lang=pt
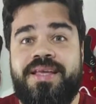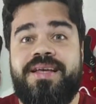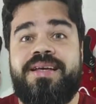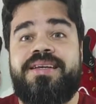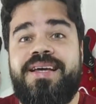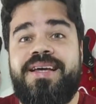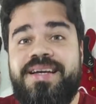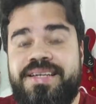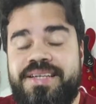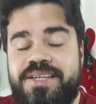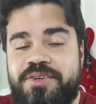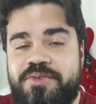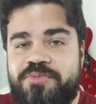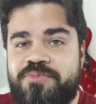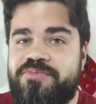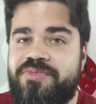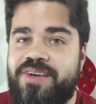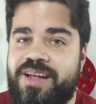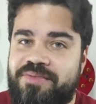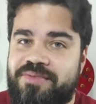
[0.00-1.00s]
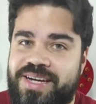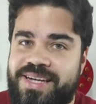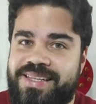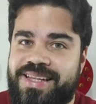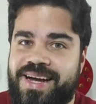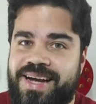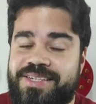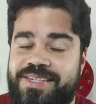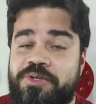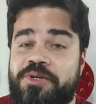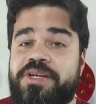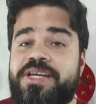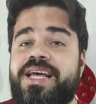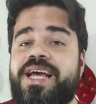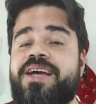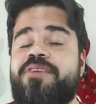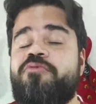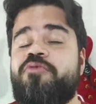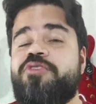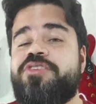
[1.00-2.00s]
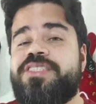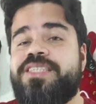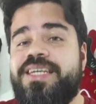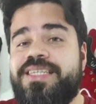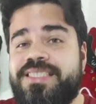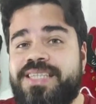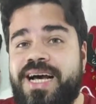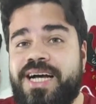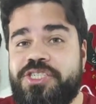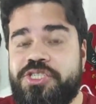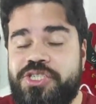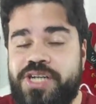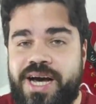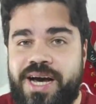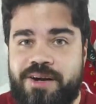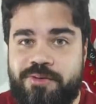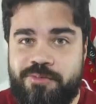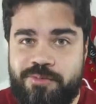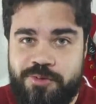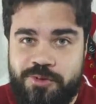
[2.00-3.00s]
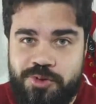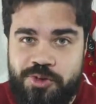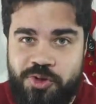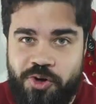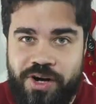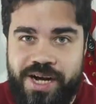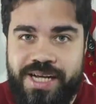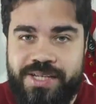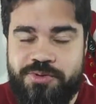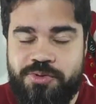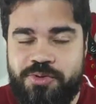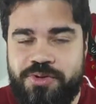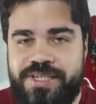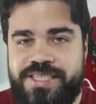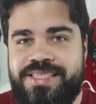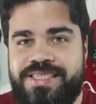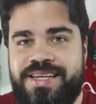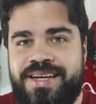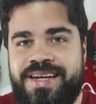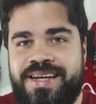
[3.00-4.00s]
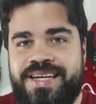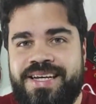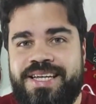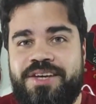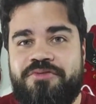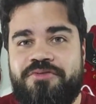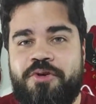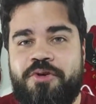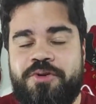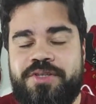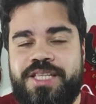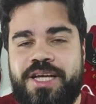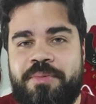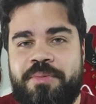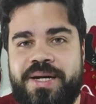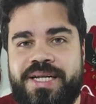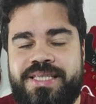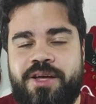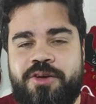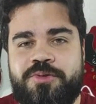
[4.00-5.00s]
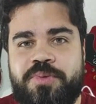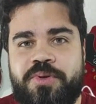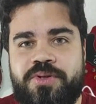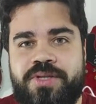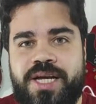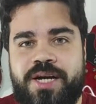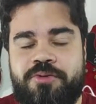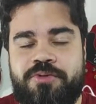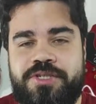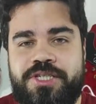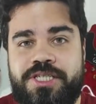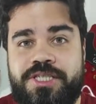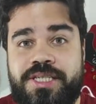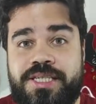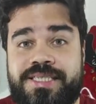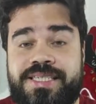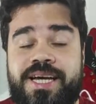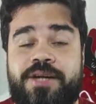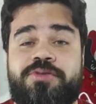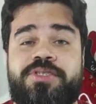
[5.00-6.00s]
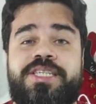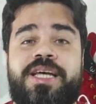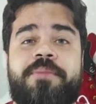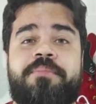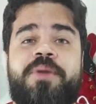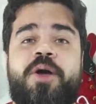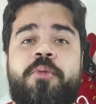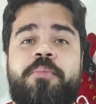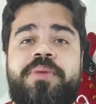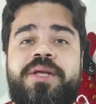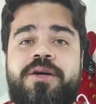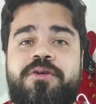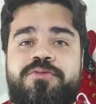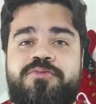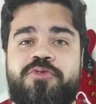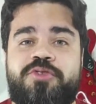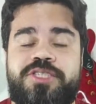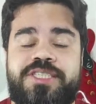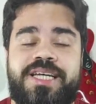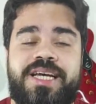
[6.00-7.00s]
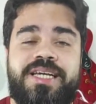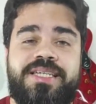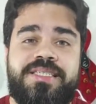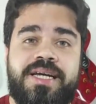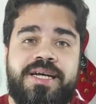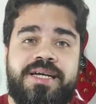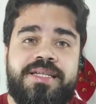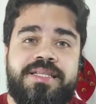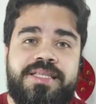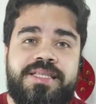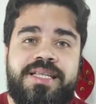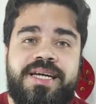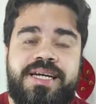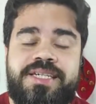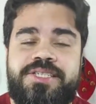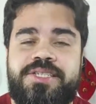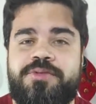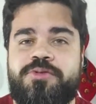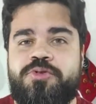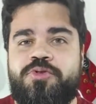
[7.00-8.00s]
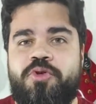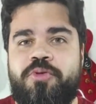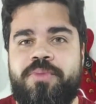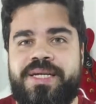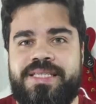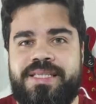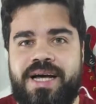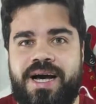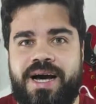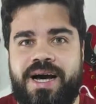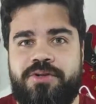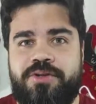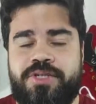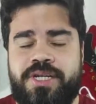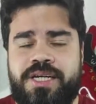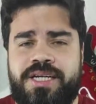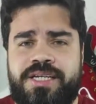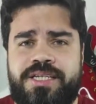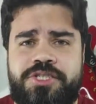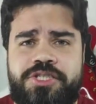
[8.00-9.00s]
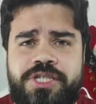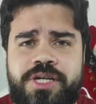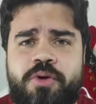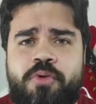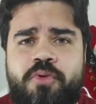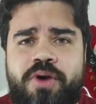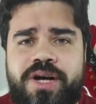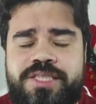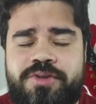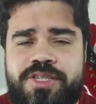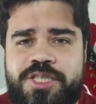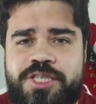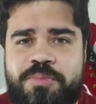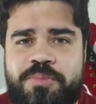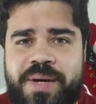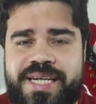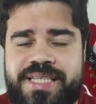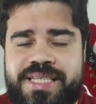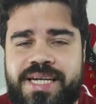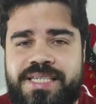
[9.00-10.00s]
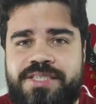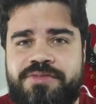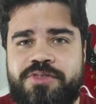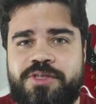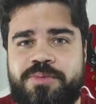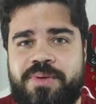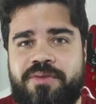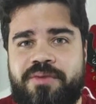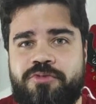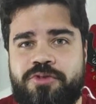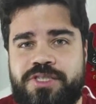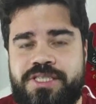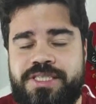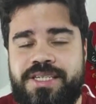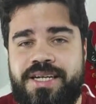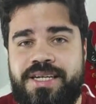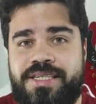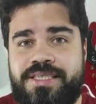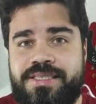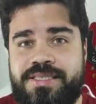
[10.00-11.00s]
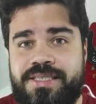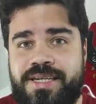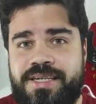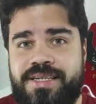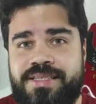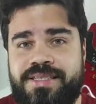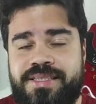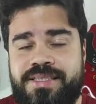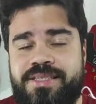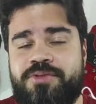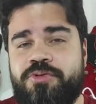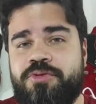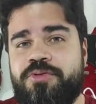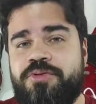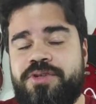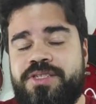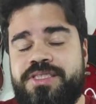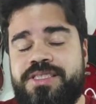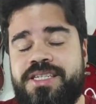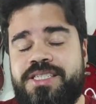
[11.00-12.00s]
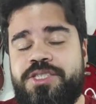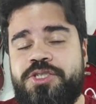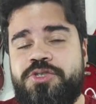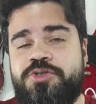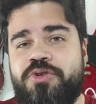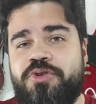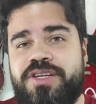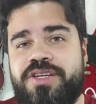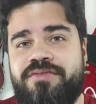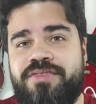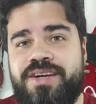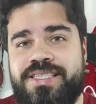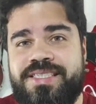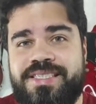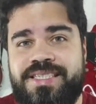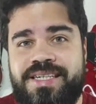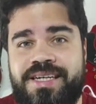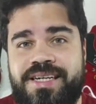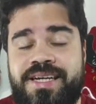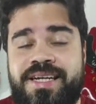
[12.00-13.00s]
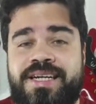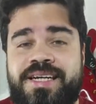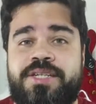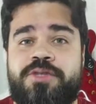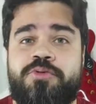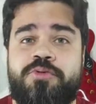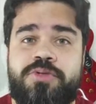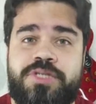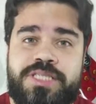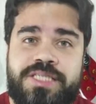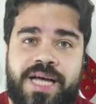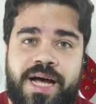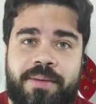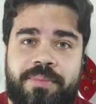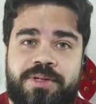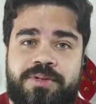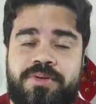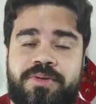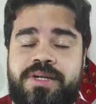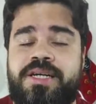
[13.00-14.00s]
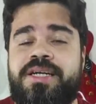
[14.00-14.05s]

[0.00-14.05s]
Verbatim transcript: E aí, fala a verdade. O que, é que vocês acharam dos jogadores que vão interpretar os protagonistas? Quero saber a opinião de vocês, deixa nos comentários. Digam quais são as expectativas para vocês, né, do desse jogo que vai ser no sábado.